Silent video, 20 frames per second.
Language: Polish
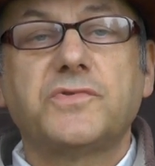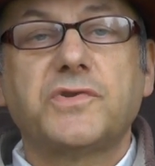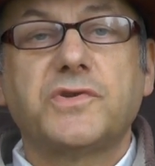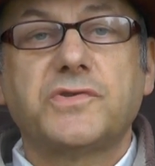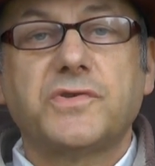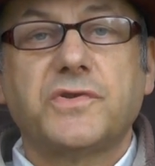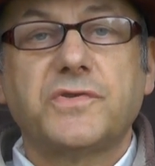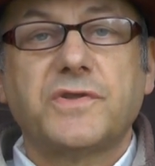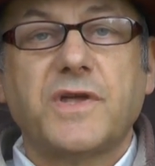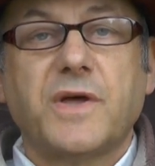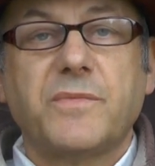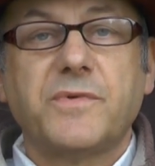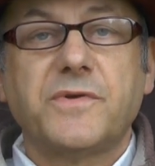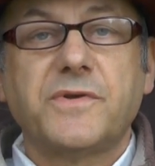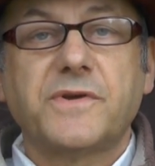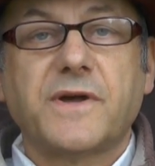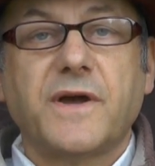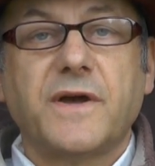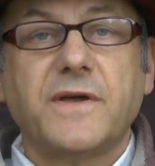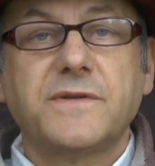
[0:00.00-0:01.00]
że rząd
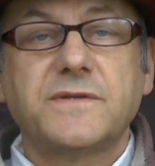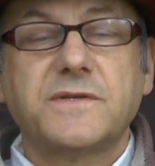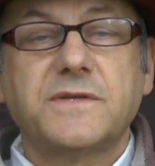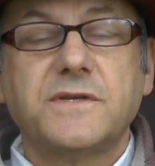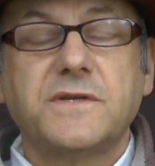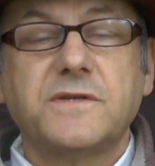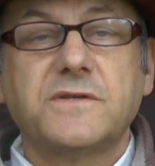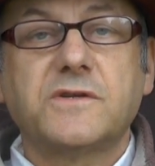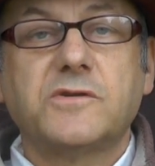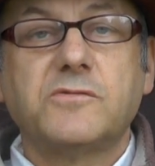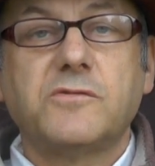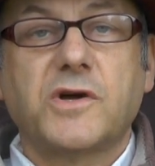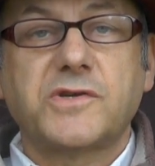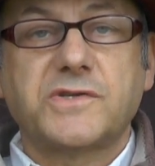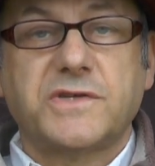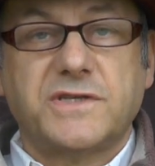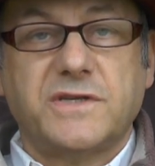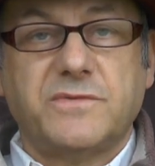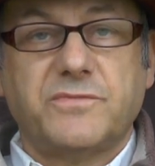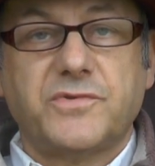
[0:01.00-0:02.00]
amerykański
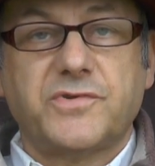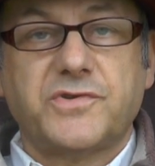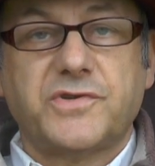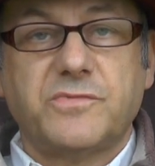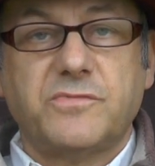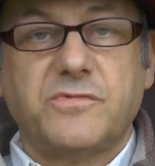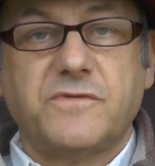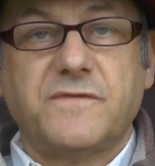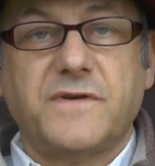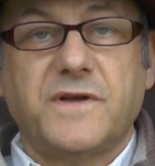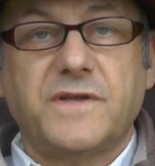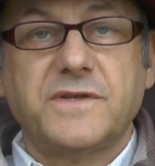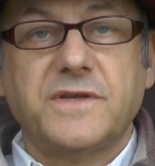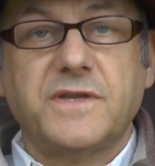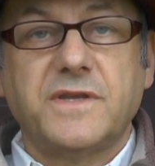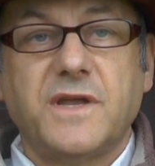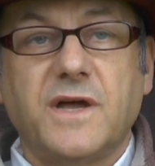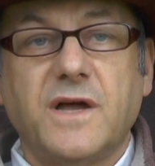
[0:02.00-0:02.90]
zgłasza zapotrzebowanie